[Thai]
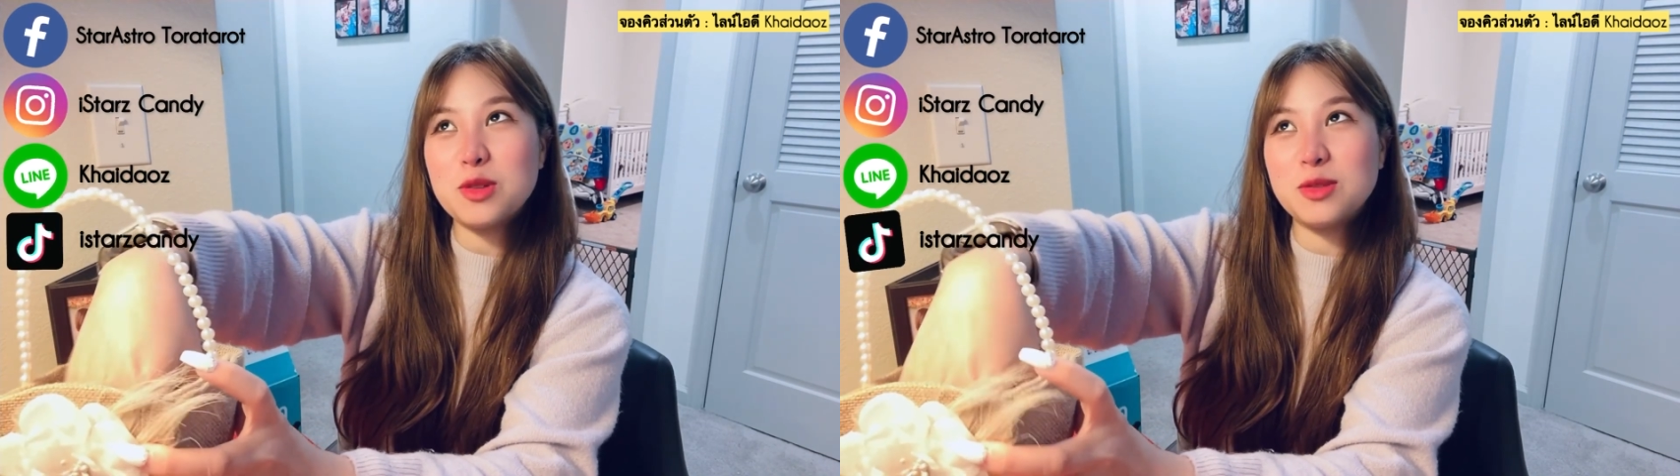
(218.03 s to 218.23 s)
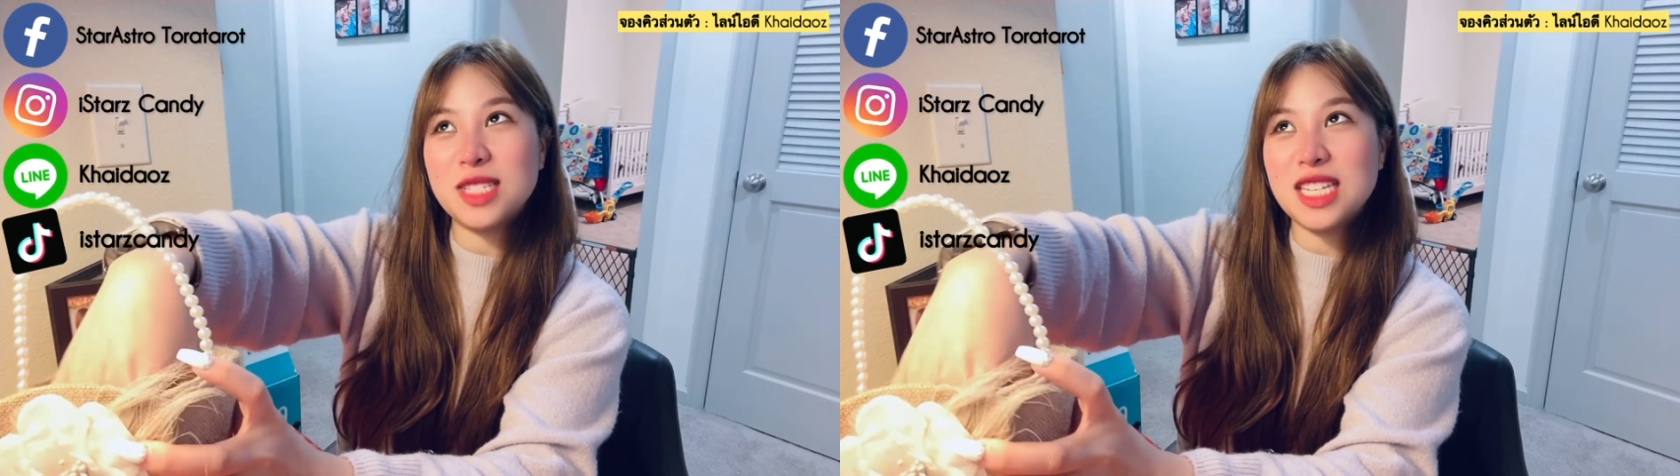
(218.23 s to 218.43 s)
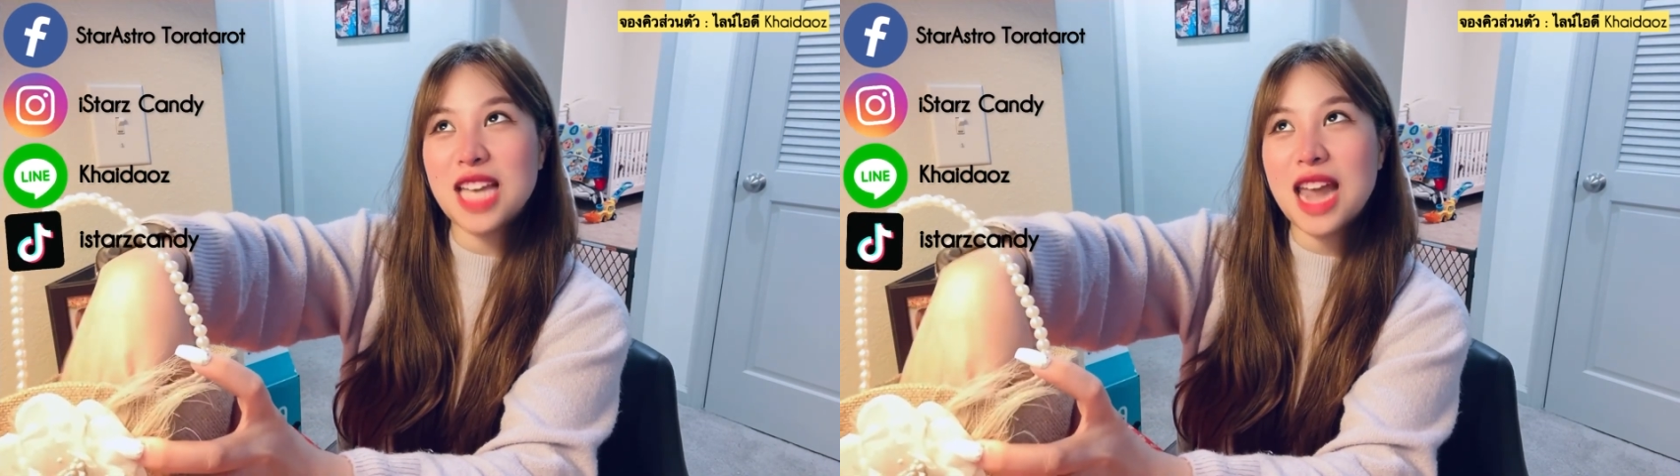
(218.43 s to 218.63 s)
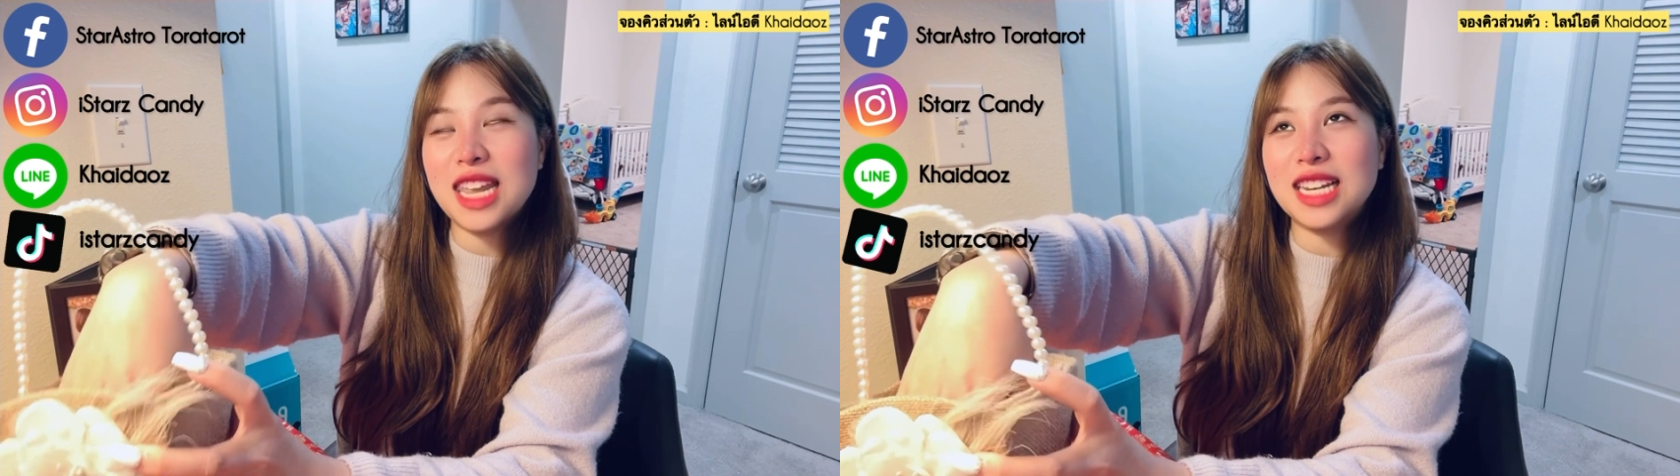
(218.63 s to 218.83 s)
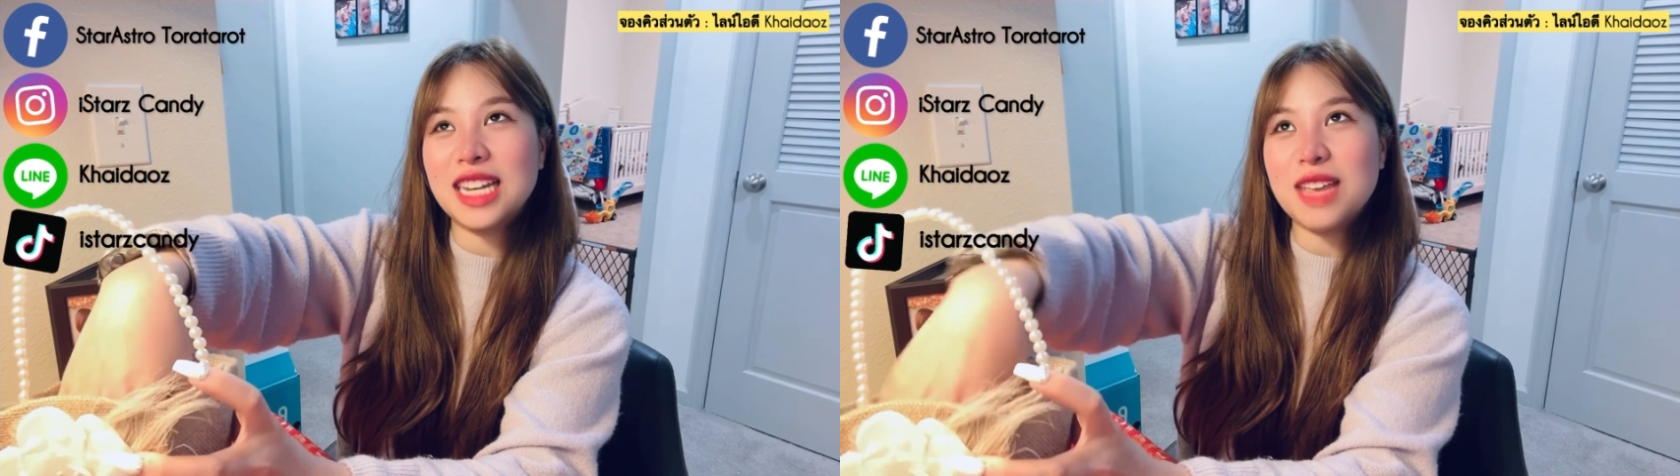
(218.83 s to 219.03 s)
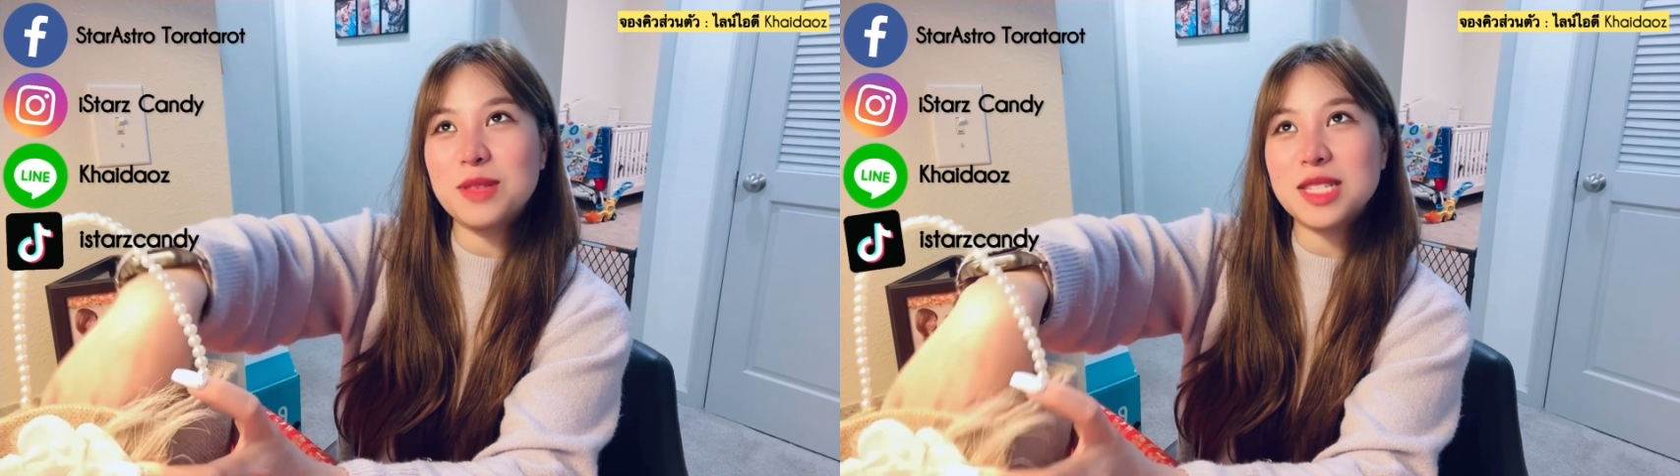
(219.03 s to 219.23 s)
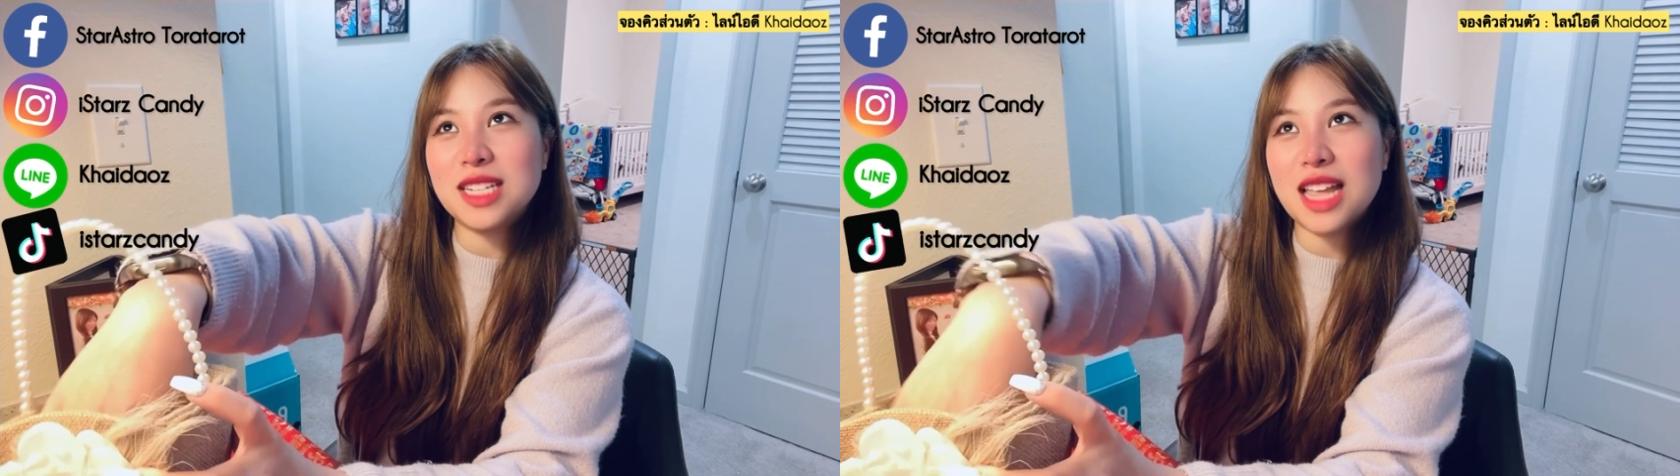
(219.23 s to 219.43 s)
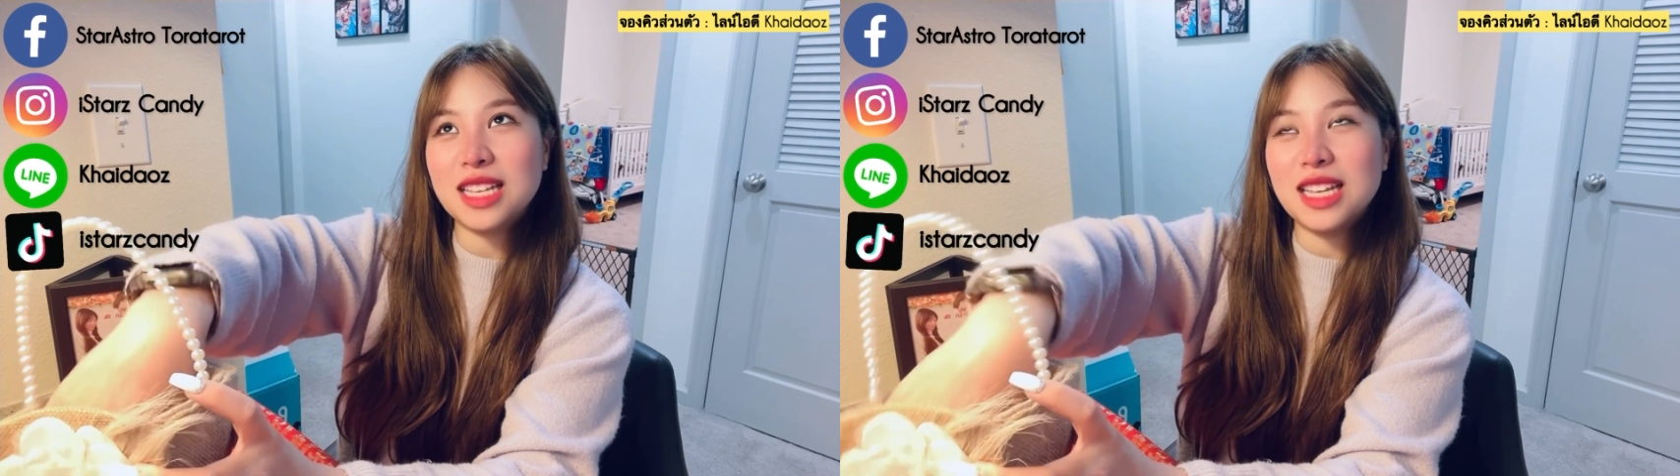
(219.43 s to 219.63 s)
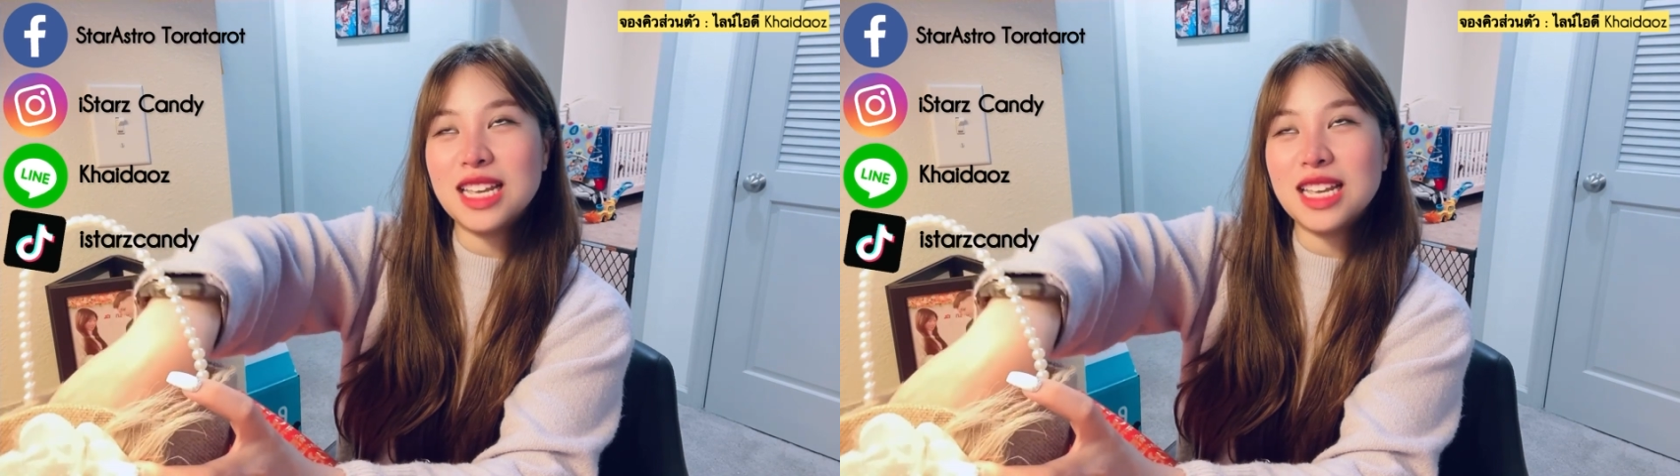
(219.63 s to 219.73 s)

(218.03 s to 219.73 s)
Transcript: มีอยู่สี่อันเล็กๆ เพราะฉะนั้น